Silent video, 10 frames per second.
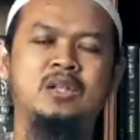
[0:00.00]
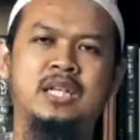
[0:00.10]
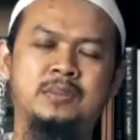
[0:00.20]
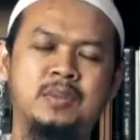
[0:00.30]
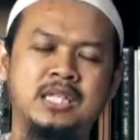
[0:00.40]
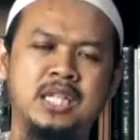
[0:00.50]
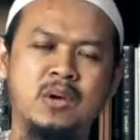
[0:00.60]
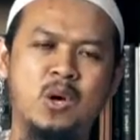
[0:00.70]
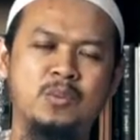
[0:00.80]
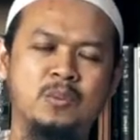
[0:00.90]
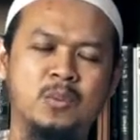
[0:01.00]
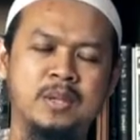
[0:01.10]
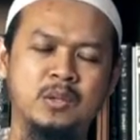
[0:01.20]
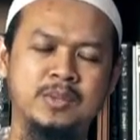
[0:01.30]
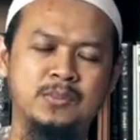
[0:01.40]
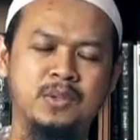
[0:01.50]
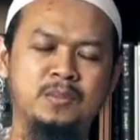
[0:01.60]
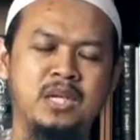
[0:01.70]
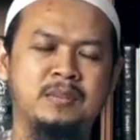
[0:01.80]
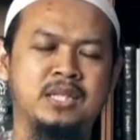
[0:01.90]
peristiwa umat-umat
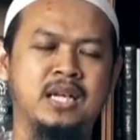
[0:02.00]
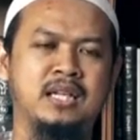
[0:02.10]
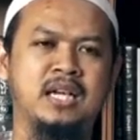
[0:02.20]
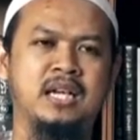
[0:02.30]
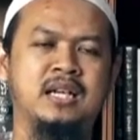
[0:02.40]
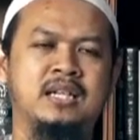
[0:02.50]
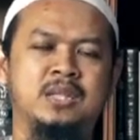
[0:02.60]
sebelumnya misalnya,